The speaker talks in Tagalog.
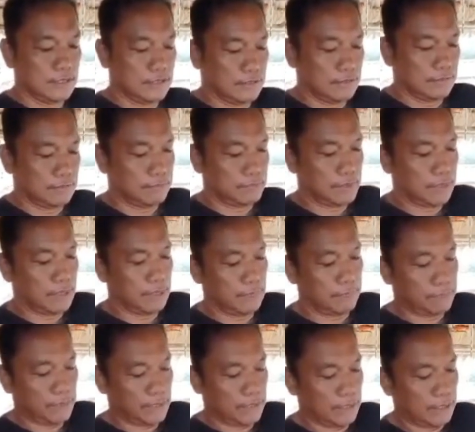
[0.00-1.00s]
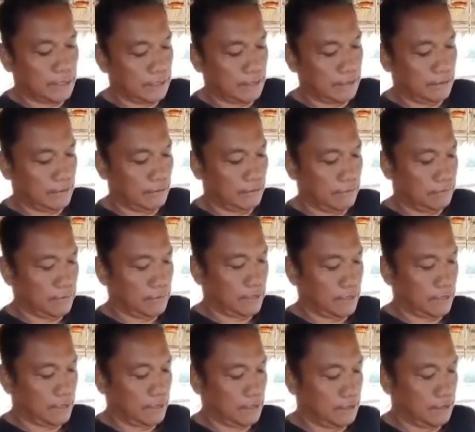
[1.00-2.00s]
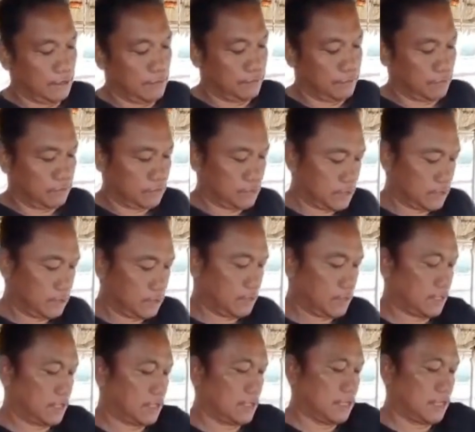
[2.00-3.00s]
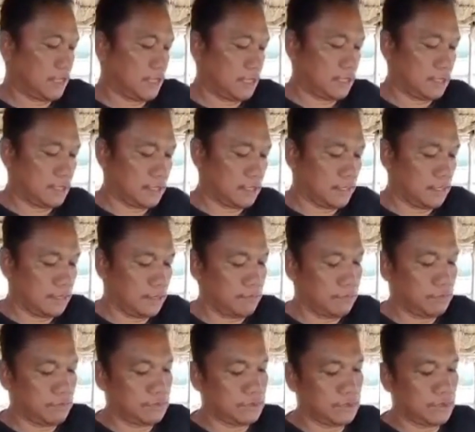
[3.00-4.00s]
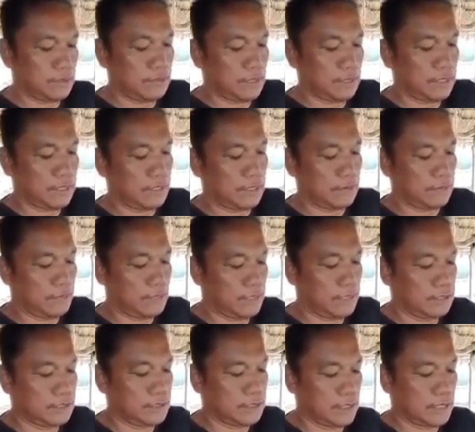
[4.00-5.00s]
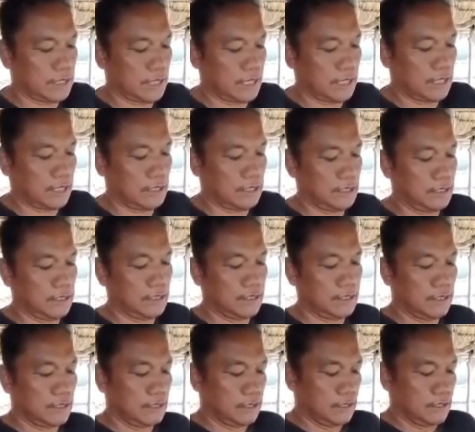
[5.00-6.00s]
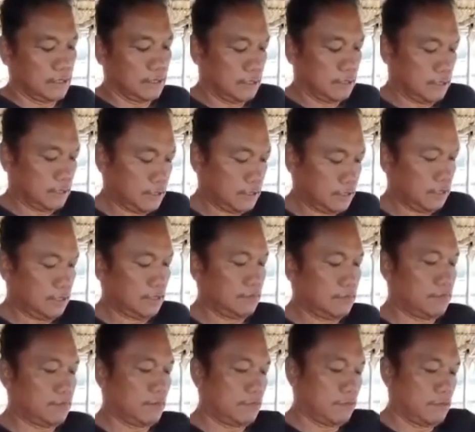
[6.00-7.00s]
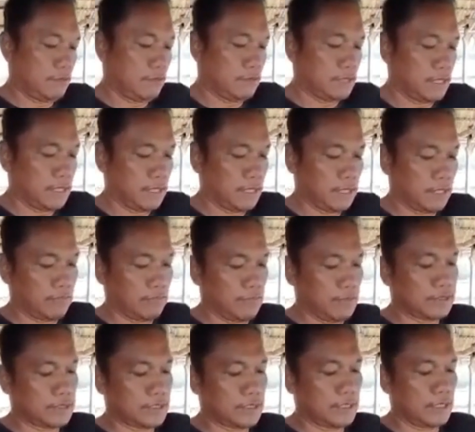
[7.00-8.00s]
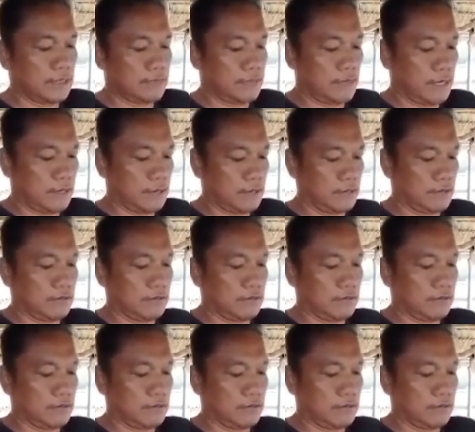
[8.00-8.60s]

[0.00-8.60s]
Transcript: panipit niya para hindi po siya makakagat at hindi po siya makadamage ng iba mong hinarvest na alimango.